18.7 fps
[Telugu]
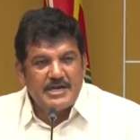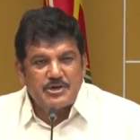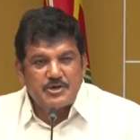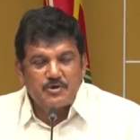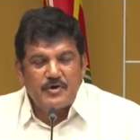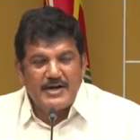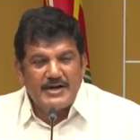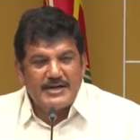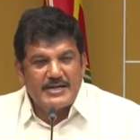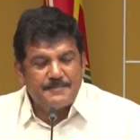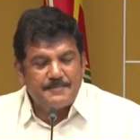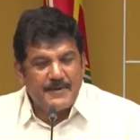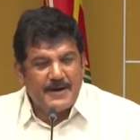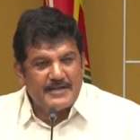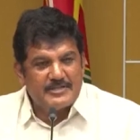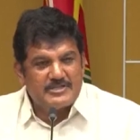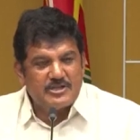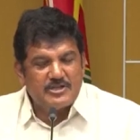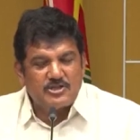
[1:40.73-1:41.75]
ఇటువంటి
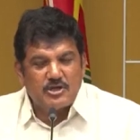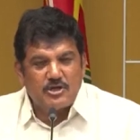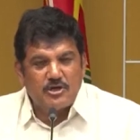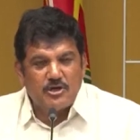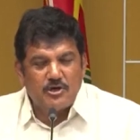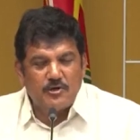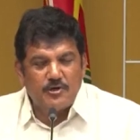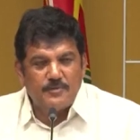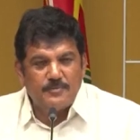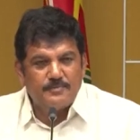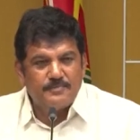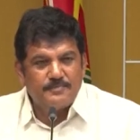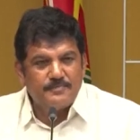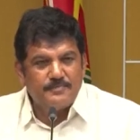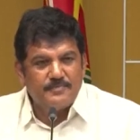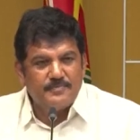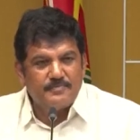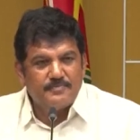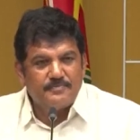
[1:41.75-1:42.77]
పరిస్థితుల్లో
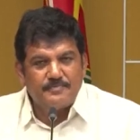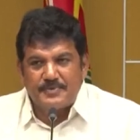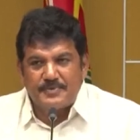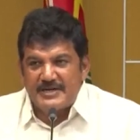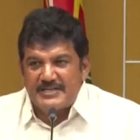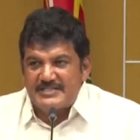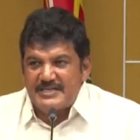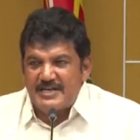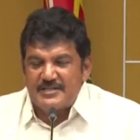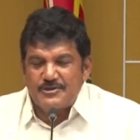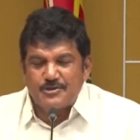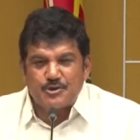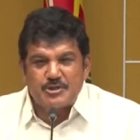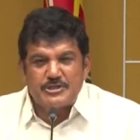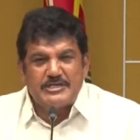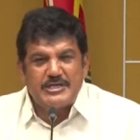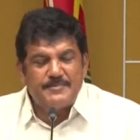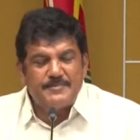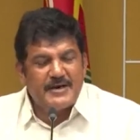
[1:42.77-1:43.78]
ప్రజల
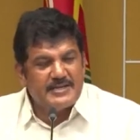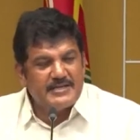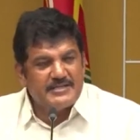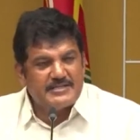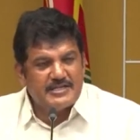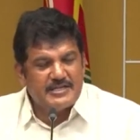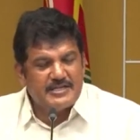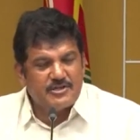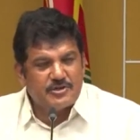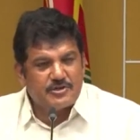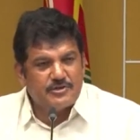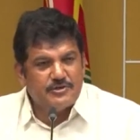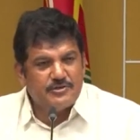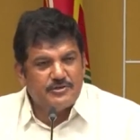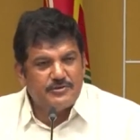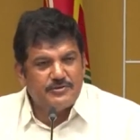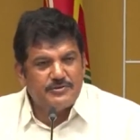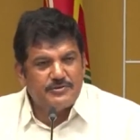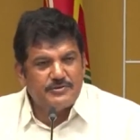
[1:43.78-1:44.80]
దృష్టి మరించేందుకు
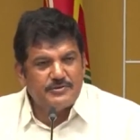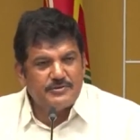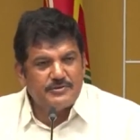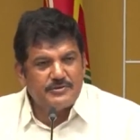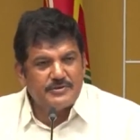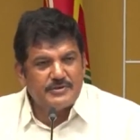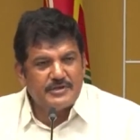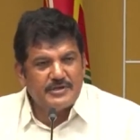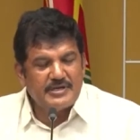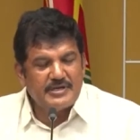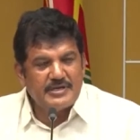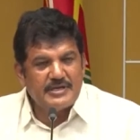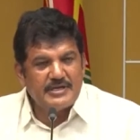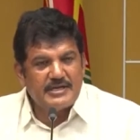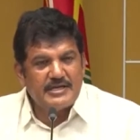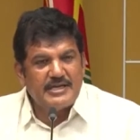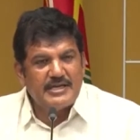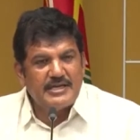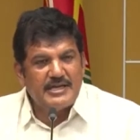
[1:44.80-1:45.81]

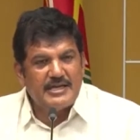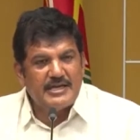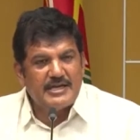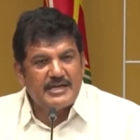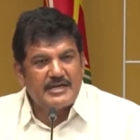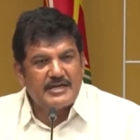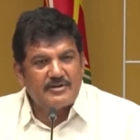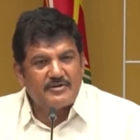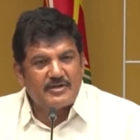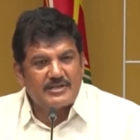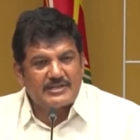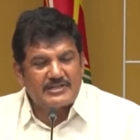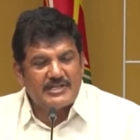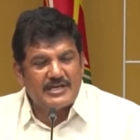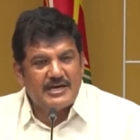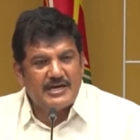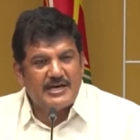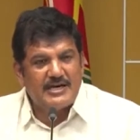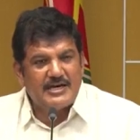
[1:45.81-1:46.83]
ఈ
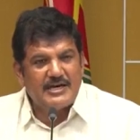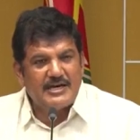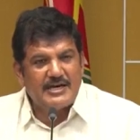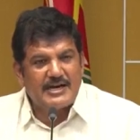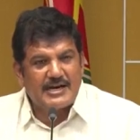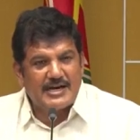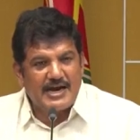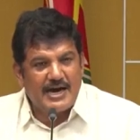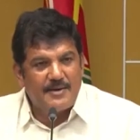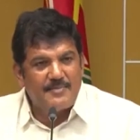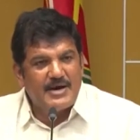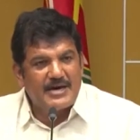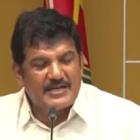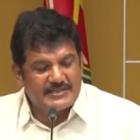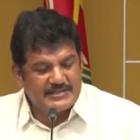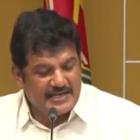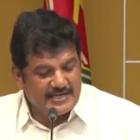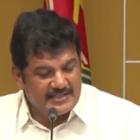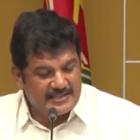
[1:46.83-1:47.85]
కొత్త
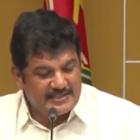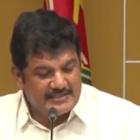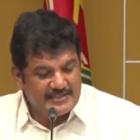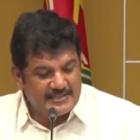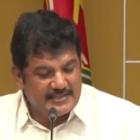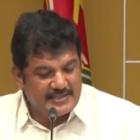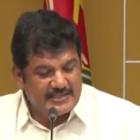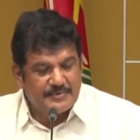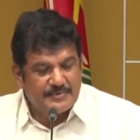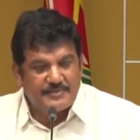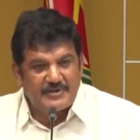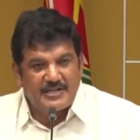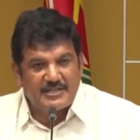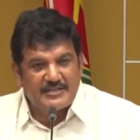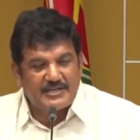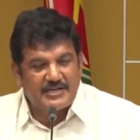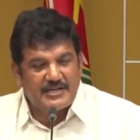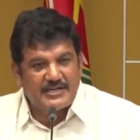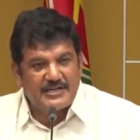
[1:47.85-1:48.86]
డ్రామాకి తెరదీసిందని చెప్పి
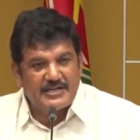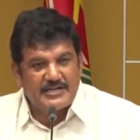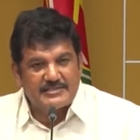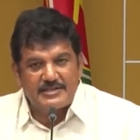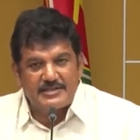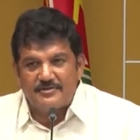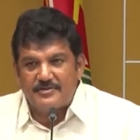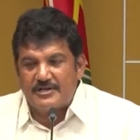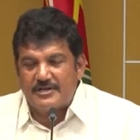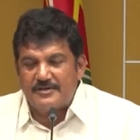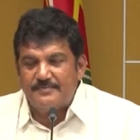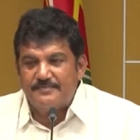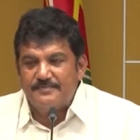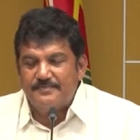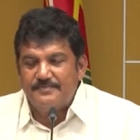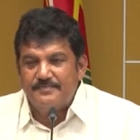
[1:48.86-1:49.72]
నేను తెలియజేస్తా ఉన్నా